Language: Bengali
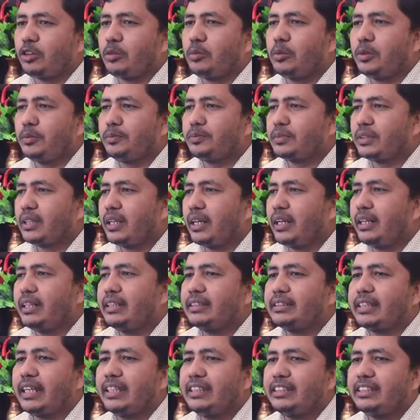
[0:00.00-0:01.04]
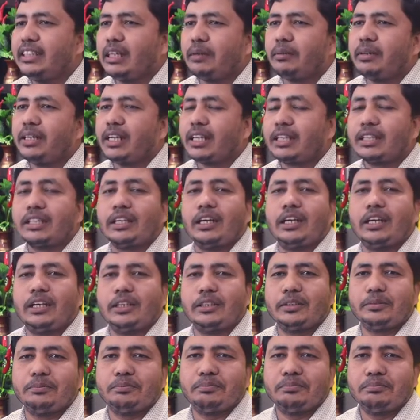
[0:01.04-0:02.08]
করব সাইটটি আমার এক
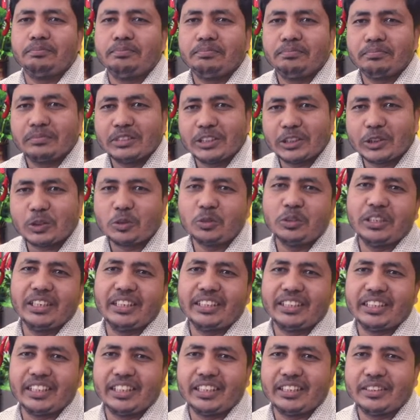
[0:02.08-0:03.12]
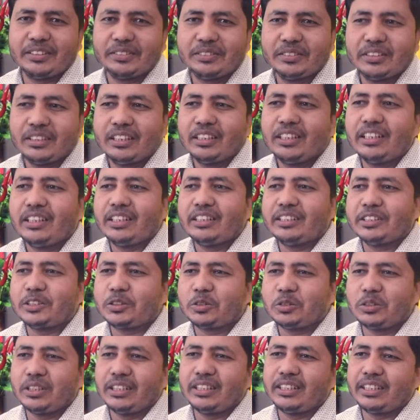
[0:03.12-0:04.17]
স্টুডেন্টের
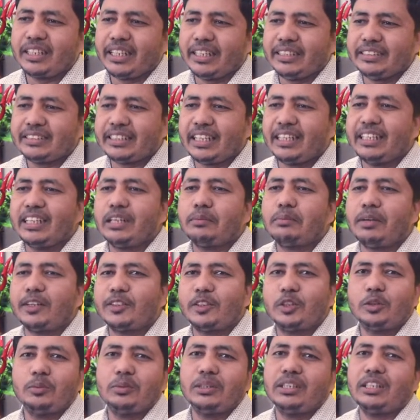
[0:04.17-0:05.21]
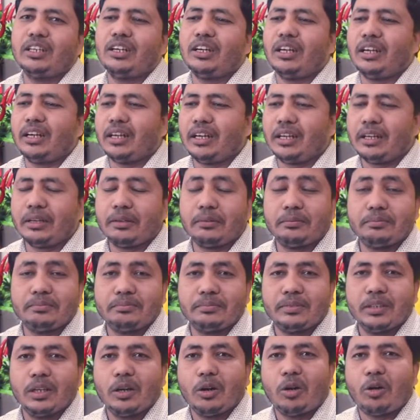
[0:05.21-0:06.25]
স্টুডেন্ট এই সাইডের মাধ্যমে
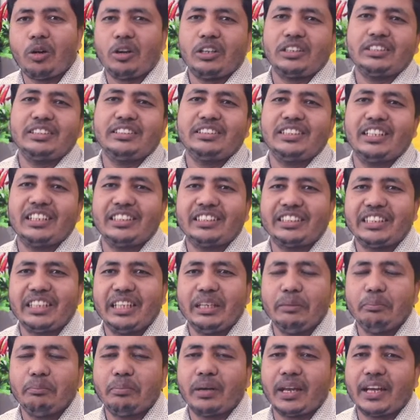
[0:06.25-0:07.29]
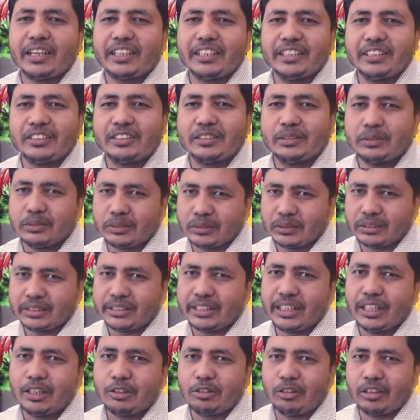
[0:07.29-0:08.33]
অরিজিনাল থিম প্লাগ
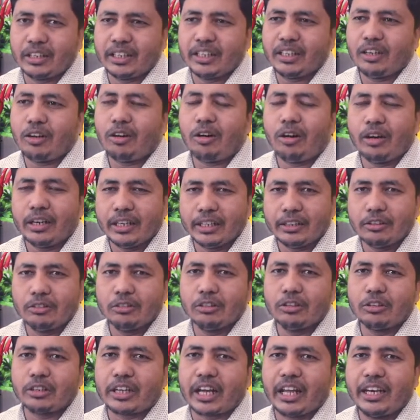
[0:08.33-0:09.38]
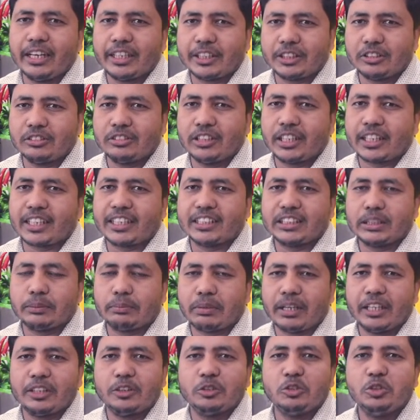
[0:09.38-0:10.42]
সেল করে অনেকগুলো কালেকশন তার কাছে
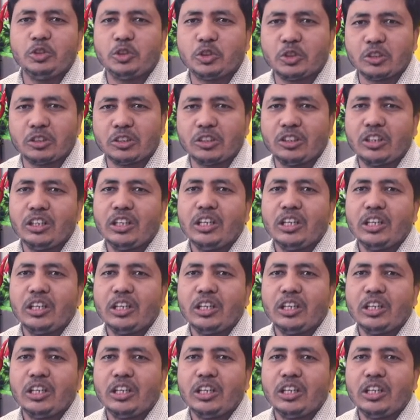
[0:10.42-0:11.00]
প্রায় দুইশোরও